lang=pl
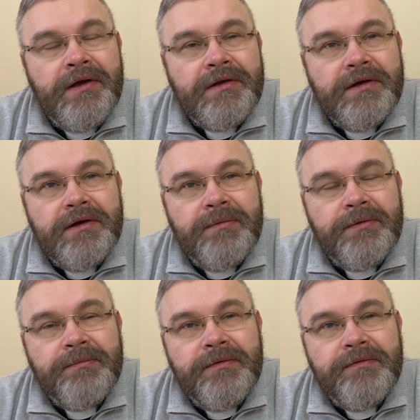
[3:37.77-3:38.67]
Tak a
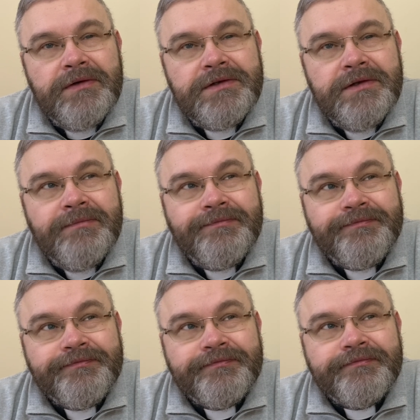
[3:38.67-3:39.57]
propos właśnie
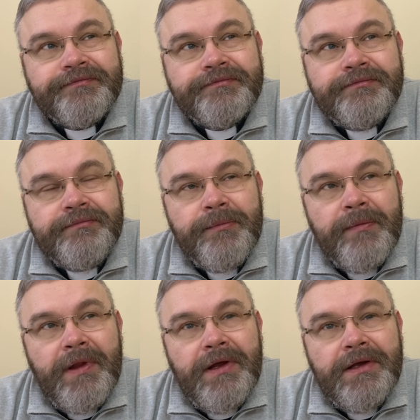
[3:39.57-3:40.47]

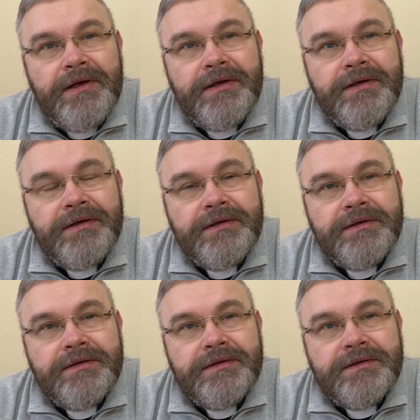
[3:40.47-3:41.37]

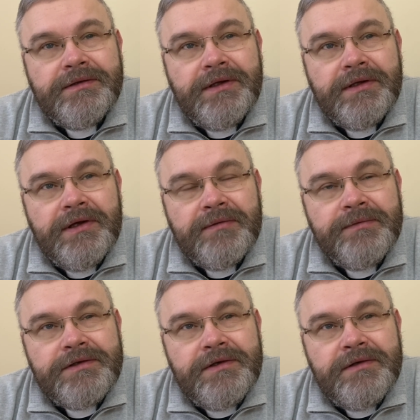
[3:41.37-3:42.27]
Yy, tak jak
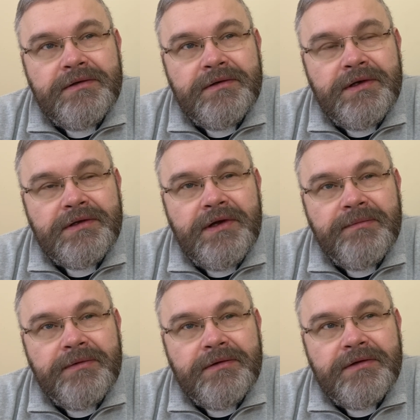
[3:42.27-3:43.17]
myślę o
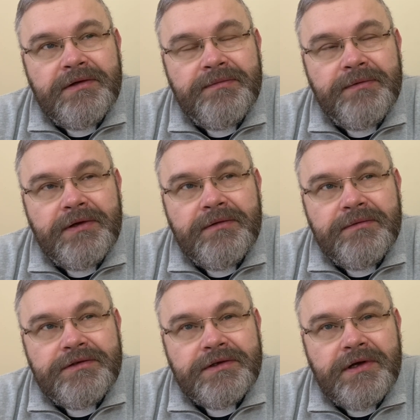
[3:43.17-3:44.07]
Adamie, o tym jego
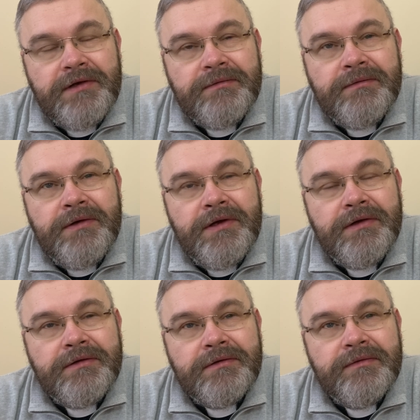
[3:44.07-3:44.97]
uciekaniu,
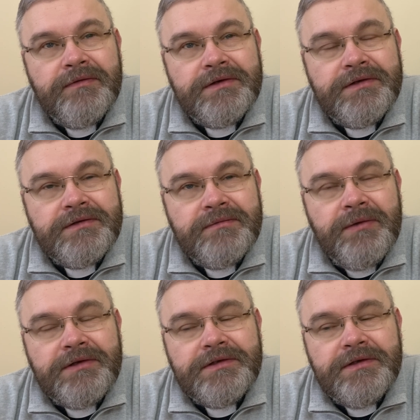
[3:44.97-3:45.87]
no to właśnie
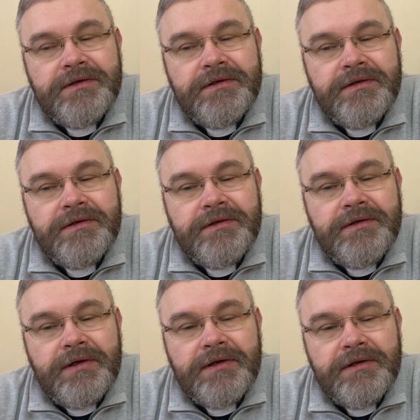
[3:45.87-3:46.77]
zobaczę, yy,
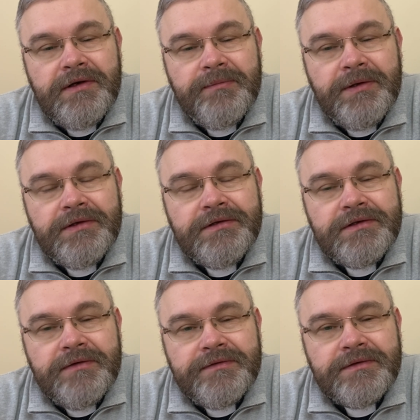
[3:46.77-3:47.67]
jakie
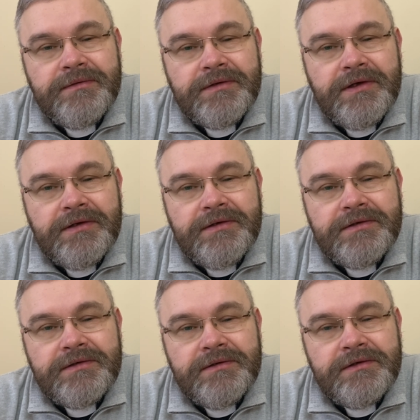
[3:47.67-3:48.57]
dramatyczne w skutkach
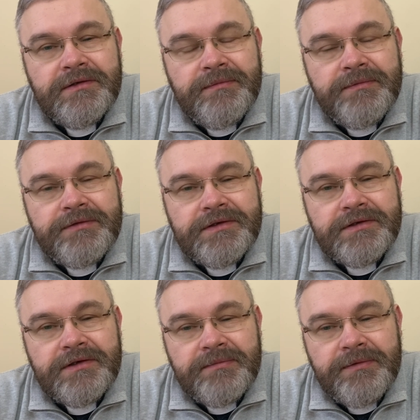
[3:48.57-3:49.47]
jest to, że my przez
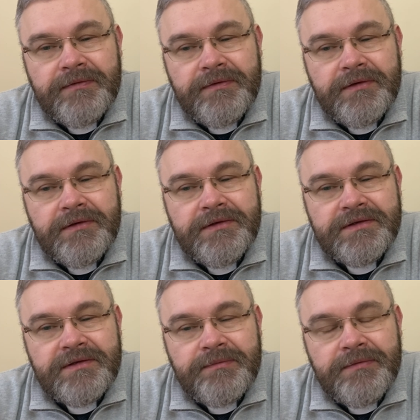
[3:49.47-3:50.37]
grzech pierworodny
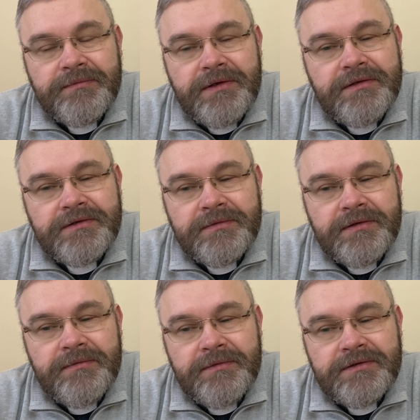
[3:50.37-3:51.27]
zapomnieliśmy,
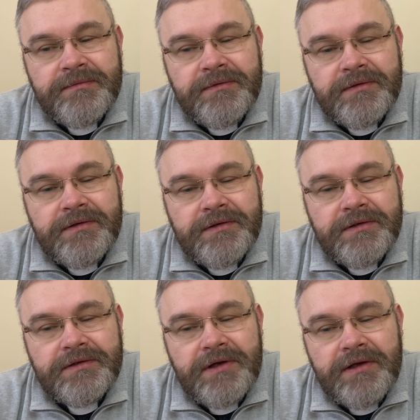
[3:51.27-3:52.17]
kim jest Bóg.
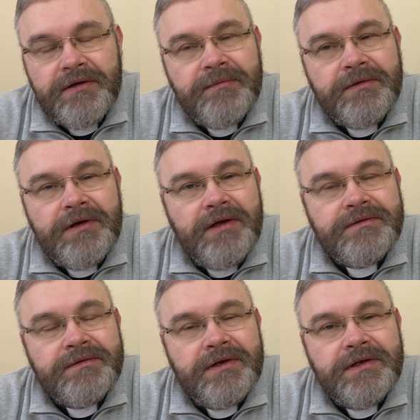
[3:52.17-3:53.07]
Że Adam od
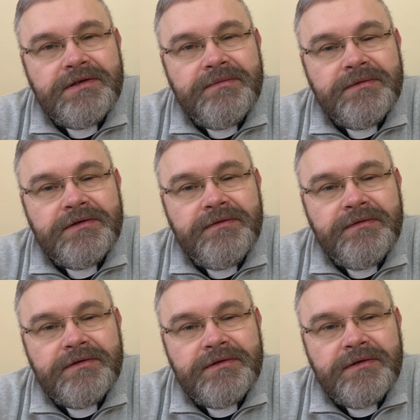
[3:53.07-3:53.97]
razu traci
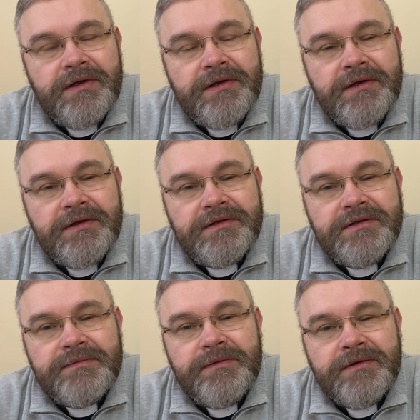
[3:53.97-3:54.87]
możliwość dogadania
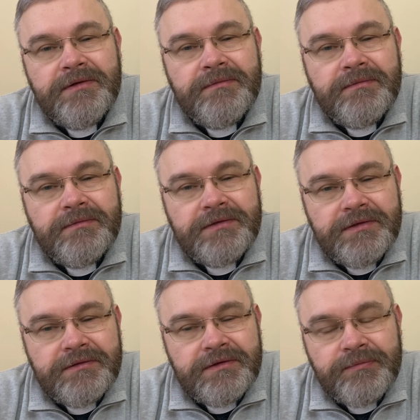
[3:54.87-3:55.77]
się z Bogiem,
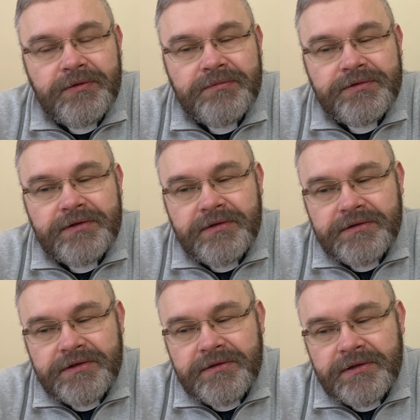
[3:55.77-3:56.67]
że, że Bóg
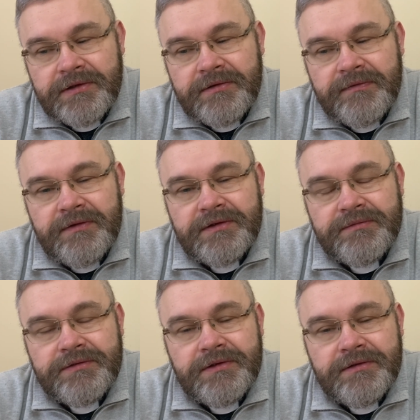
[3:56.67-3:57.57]
przychodzi go ratować,
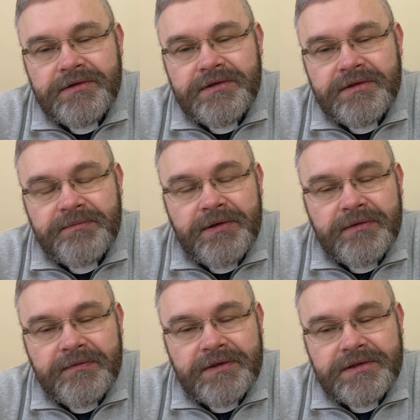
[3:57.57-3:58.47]
przychodzi
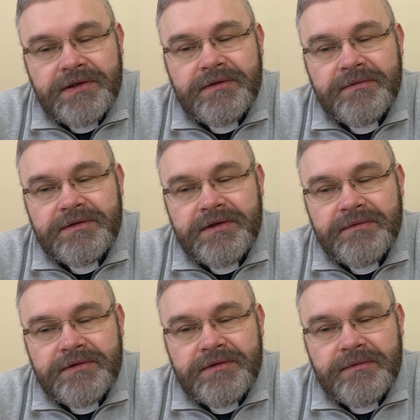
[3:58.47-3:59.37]
zapanować nad tą
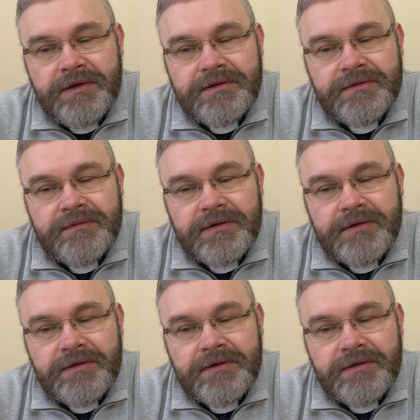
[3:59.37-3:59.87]
całą sytuacją,